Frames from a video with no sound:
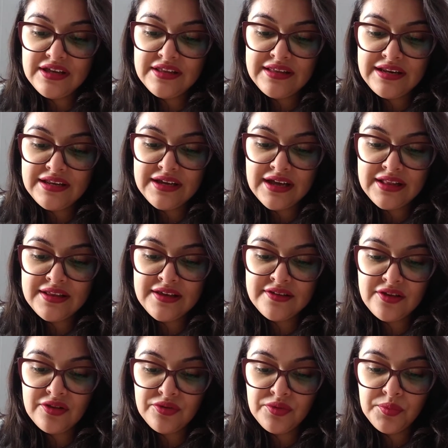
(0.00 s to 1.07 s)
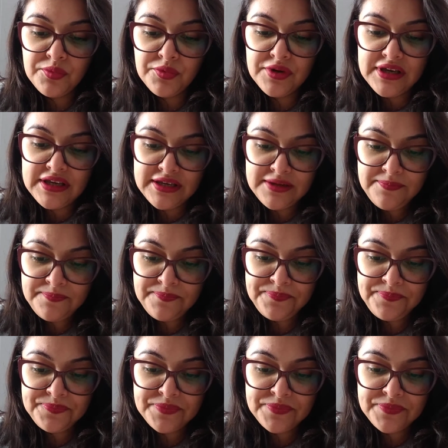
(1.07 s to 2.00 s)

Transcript: e delicadeza do Muguet,